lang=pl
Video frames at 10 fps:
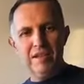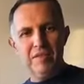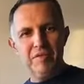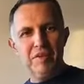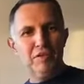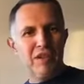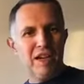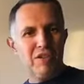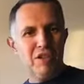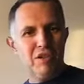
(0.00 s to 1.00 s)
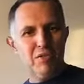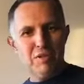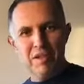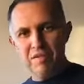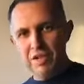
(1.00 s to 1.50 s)
w kontrakcie
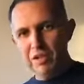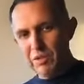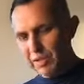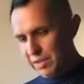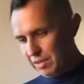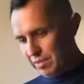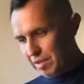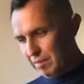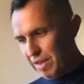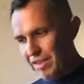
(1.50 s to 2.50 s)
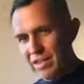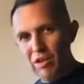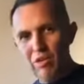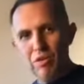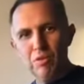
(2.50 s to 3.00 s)
Luisa Figo z
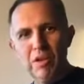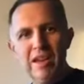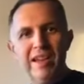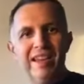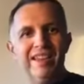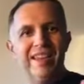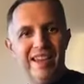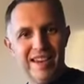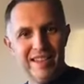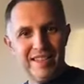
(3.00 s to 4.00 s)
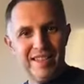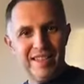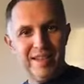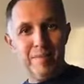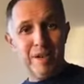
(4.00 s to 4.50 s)
Barceloną. Teraz
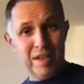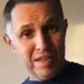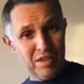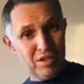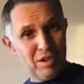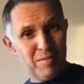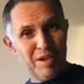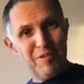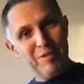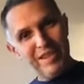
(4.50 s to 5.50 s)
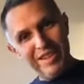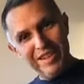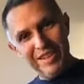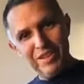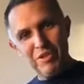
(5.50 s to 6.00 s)
Paris Saint-Germain
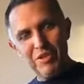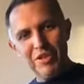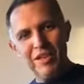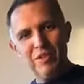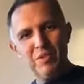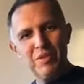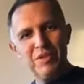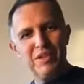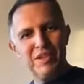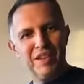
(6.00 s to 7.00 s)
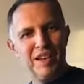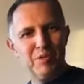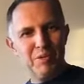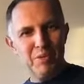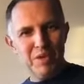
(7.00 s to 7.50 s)
skorzystało z
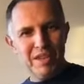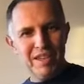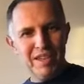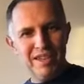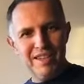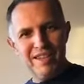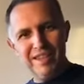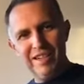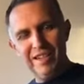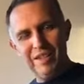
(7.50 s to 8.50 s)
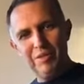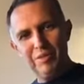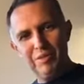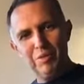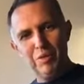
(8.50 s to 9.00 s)
klauzuli,
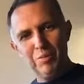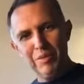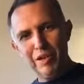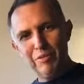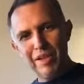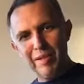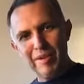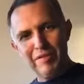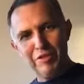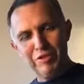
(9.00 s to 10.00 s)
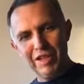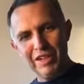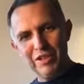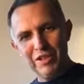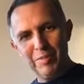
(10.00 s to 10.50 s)
którą miał Neymar w
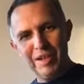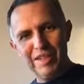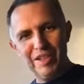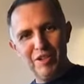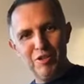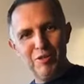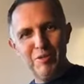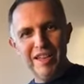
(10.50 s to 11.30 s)
kontrakcie z Barceloną.